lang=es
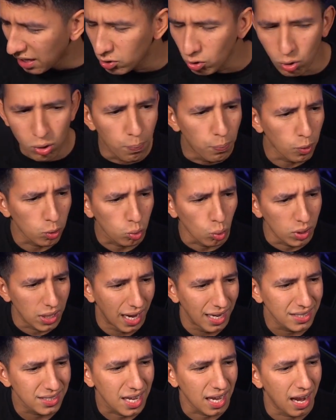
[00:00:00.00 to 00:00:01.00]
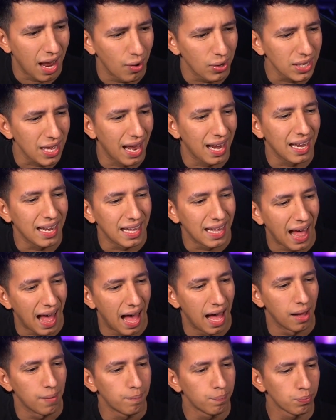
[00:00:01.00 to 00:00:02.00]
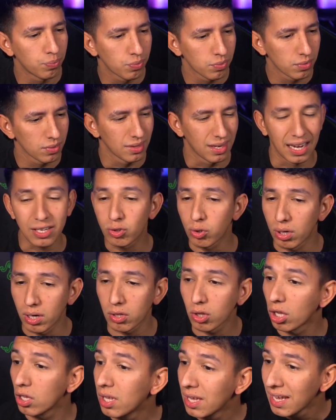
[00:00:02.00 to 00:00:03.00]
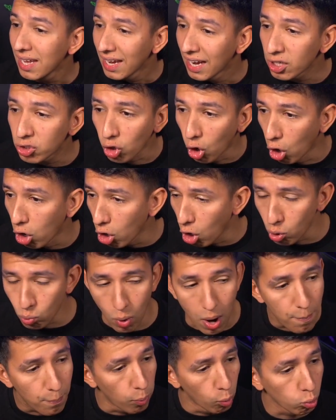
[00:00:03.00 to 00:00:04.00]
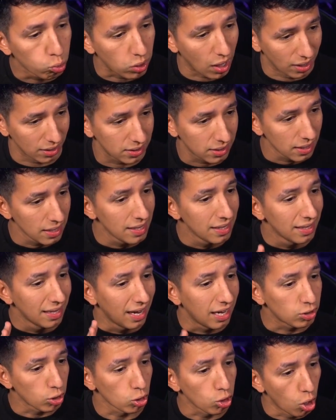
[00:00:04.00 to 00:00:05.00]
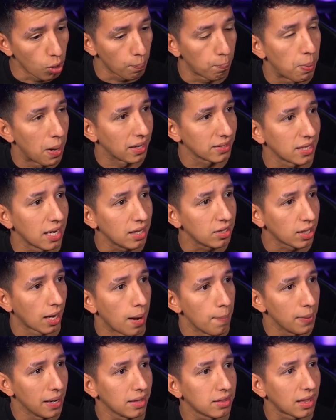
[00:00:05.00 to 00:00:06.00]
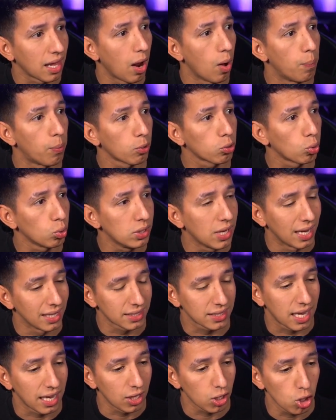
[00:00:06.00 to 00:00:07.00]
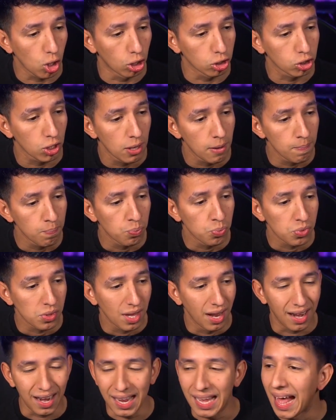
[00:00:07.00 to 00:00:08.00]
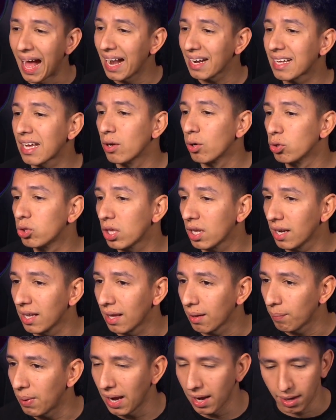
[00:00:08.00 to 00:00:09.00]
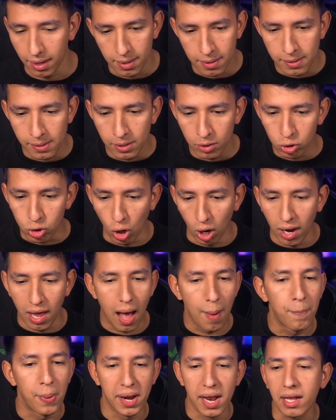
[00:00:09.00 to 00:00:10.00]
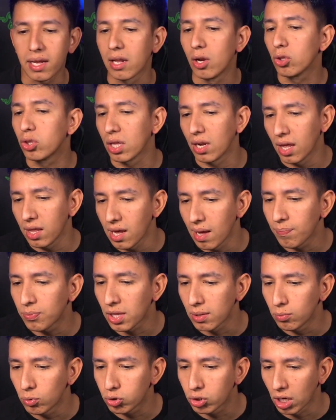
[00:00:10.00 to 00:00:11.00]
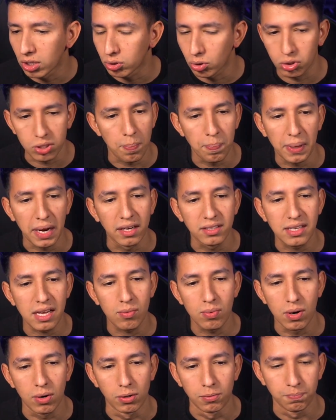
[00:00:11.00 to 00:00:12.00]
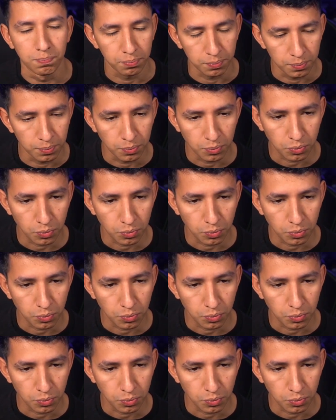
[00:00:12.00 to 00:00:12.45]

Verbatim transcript: Esas son oportunidades que la vida le da. Esos son, son los hueputas. Esos son, parce, literalmente, las oportunidades que Dios le da al que no tiene. Ve, Dios le da para el que no tiene dientes, muchachos. Siempre es así, huevón.